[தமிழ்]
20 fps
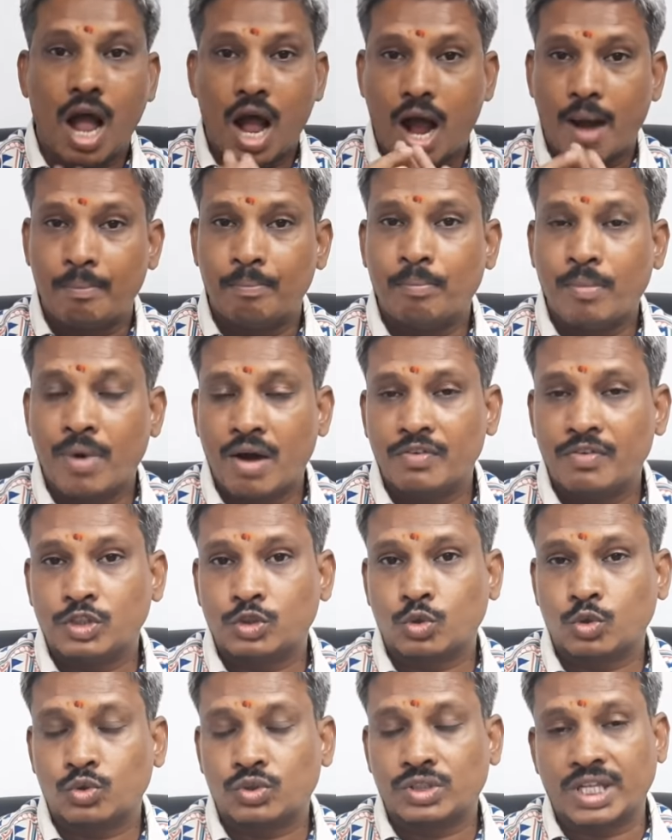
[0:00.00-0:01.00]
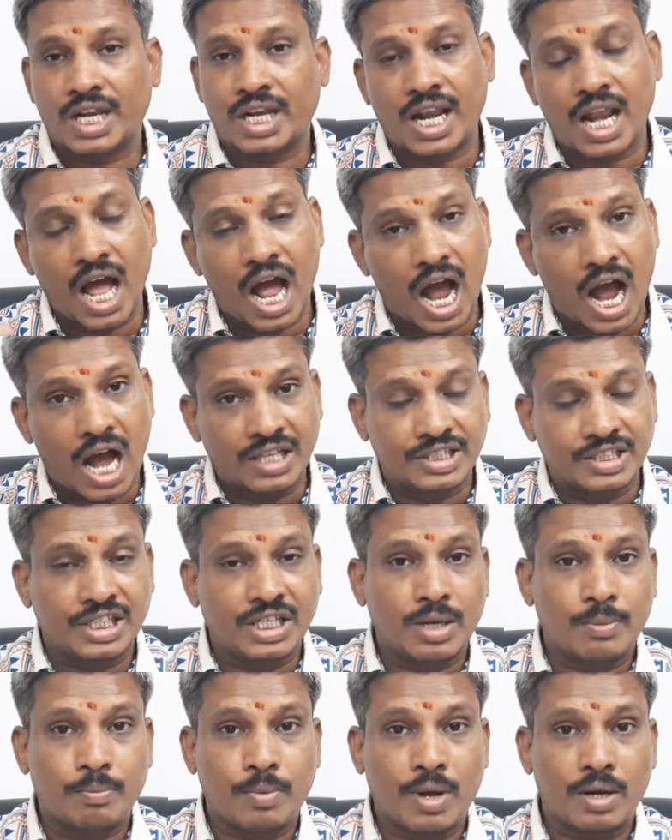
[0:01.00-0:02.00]
அம்மாவின் சொத்தில்
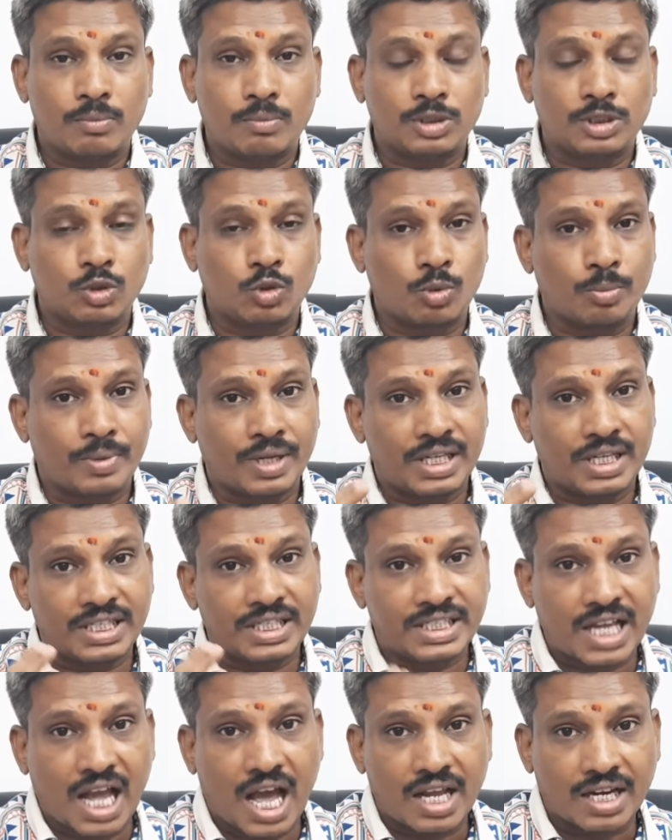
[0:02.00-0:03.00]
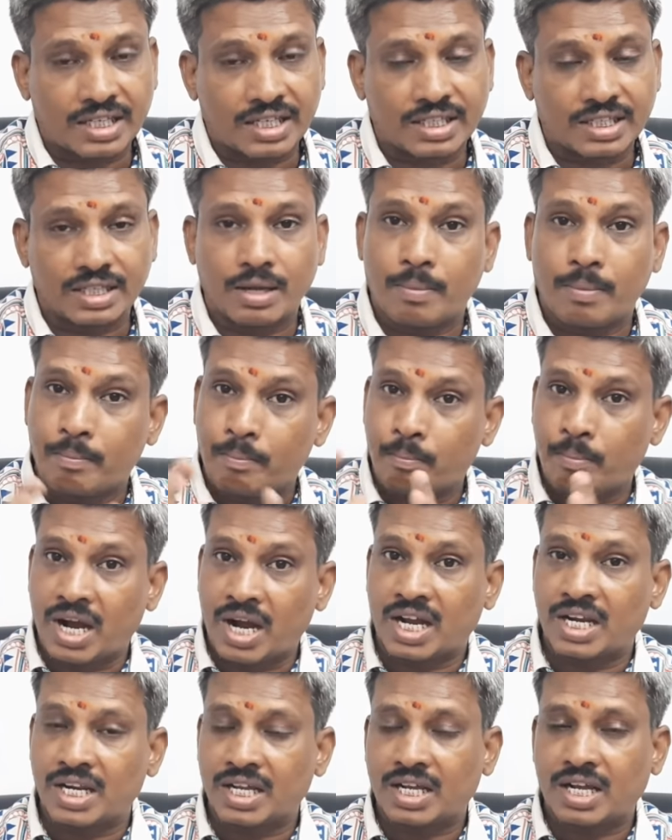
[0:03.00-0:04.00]
அதிக வாரிசுரிமை யாருக்கு
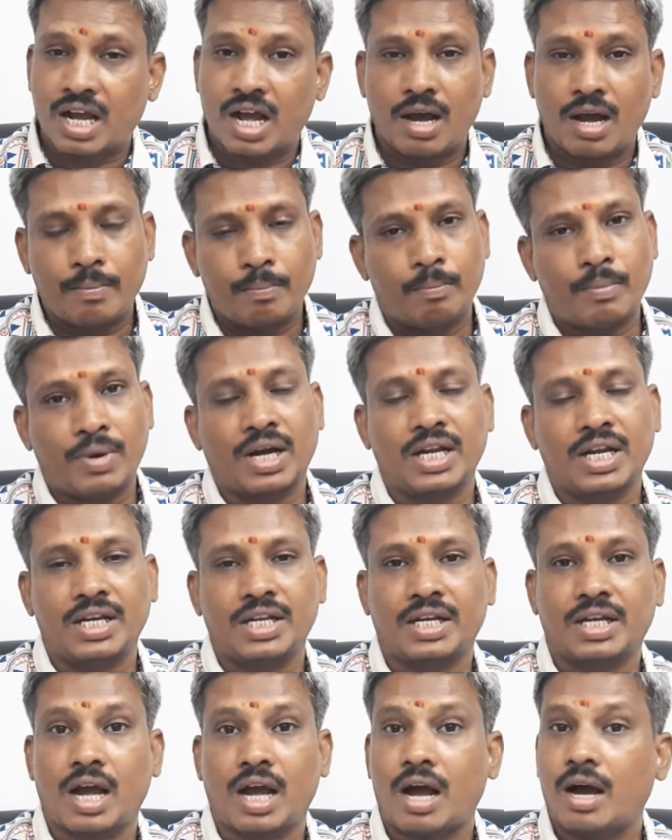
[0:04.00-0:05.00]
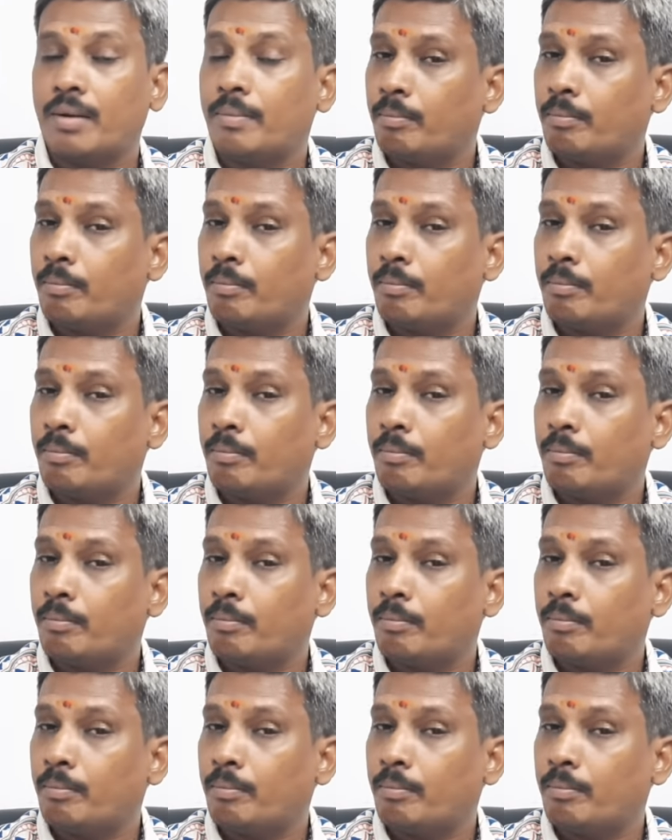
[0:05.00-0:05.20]
மகனுக்கா மகளுக்கா